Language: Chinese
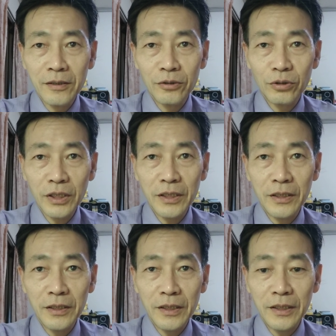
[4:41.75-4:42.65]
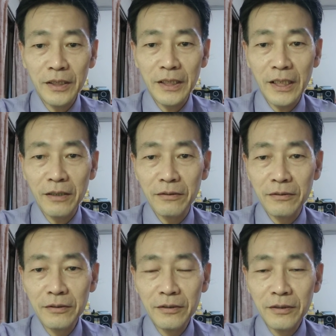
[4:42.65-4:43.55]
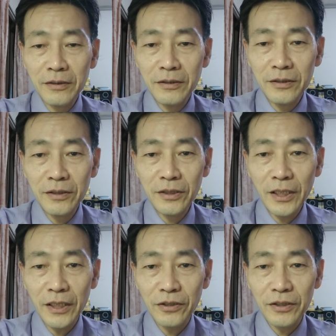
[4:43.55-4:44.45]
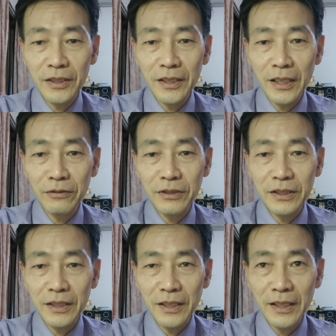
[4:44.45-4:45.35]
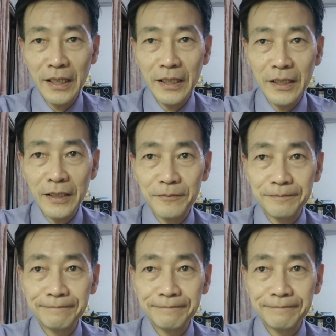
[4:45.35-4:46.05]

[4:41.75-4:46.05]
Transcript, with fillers: 所以一定要切实的牢记这个概念。